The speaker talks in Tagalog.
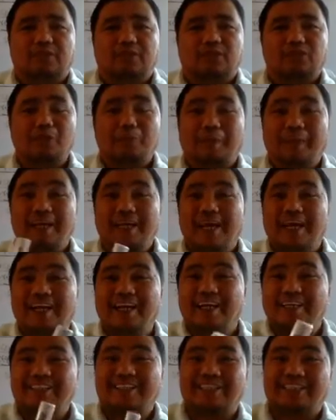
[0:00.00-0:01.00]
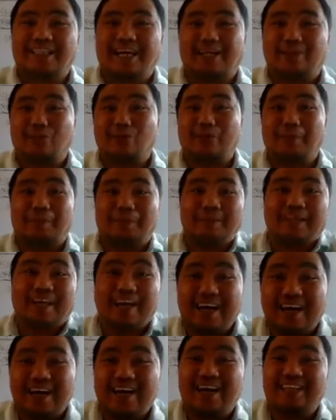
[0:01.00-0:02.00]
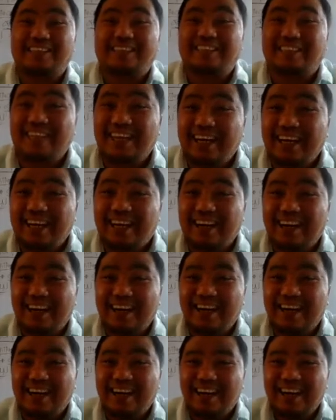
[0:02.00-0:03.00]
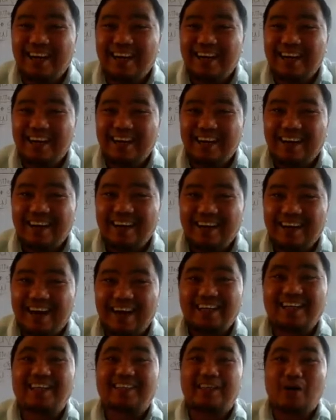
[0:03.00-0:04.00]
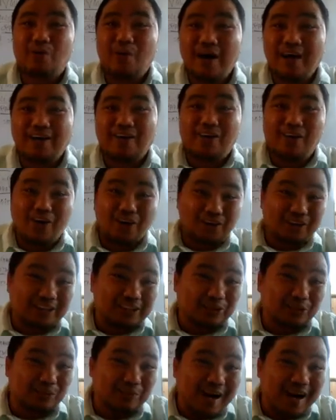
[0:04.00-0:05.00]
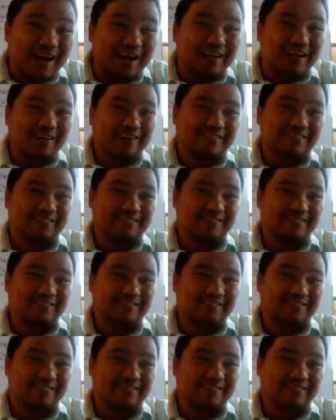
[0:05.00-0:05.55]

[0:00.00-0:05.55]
So pareha dai siya sa katong ipadala kang Azazel. Ang gitawag og tisuba.